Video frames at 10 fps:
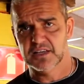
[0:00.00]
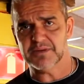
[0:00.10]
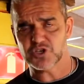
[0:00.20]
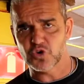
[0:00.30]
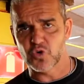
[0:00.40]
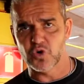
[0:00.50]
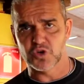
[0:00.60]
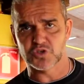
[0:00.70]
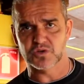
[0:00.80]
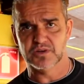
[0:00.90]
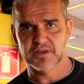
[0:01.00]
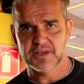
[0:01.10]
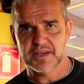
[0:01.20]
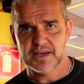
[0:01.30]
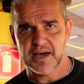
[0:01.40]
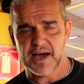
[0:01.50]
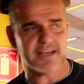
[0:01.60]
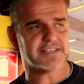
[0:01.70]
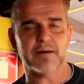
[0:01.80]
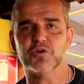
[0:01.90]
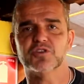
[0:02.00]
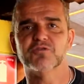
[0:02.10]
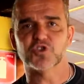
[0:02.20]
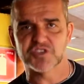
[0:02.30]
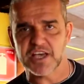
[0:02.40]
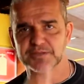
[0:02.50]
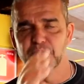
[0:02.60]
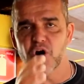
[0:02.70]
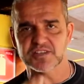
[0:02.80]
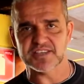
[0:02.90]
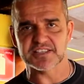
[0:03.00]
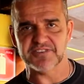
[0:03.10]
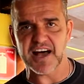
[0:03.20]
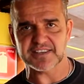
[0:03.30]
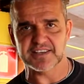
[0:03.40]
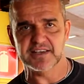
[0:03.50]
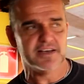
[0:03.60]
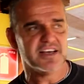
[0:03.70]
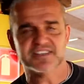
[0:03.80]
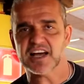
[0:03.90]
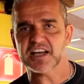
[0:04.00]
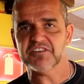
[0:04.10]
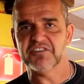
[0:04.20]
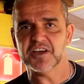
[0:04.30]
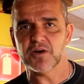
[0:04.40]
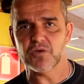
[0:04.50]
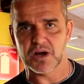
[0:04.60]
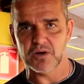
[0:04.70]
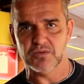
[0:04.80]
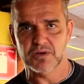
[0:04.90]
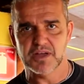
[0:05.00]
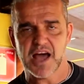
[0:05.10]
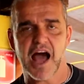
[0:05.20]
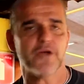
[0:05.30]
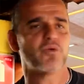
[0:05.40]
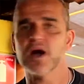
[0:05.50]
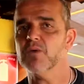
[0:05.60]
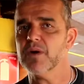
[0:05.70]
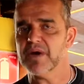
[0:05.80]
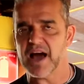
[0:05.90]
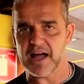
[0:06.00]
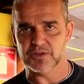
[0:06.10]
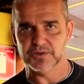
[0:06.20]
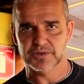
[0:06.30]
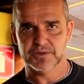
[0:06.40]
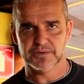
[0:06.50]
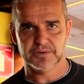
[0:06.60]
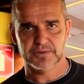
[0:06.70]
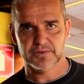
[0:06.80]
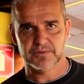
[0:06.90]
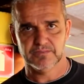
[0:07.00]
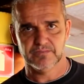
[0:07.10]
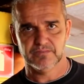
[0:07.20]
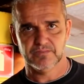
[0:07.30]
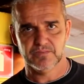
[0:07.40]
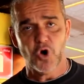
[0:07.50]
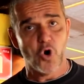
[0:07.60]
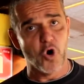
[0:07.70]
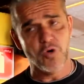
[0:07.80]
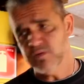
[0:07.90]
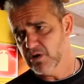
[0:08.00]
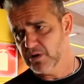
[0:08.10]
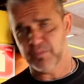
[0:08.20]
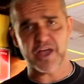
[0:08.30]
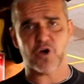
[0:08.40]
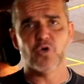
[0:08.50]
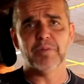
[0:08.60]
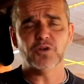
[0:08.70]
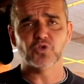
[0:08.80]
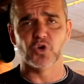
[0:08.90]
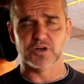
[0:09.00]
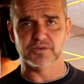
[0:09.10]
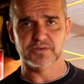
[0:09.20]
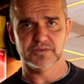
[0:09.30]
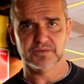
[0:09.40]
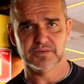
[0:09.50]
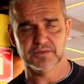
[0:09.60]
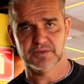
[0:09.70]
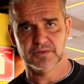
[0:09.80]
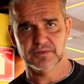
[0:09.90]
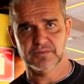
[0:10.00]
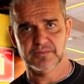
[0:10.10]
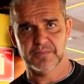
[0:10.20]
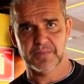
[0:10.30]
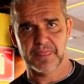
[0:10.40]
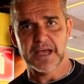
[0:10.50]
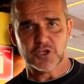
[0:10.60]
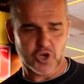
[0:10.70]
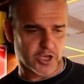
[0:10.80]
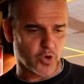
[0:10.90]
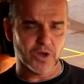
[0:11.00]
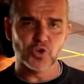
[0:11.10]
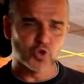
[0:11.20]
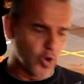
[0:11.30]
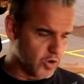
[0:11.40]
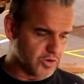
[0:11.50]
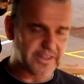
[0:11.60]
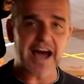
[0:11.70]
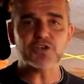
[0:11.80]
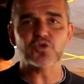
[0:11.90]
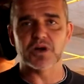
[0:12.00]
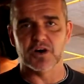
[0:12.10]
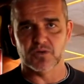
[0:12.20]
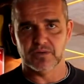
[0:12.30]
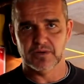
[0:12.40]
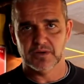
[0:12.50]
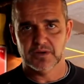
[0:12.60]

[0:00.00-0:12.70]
e machuca o rosto. Aí sabe o que vocês bostas fazem? Sacrificam o cão. Aí o cão é o errado. Ou põe a culpa no dono. Só que quando o dono traz o cão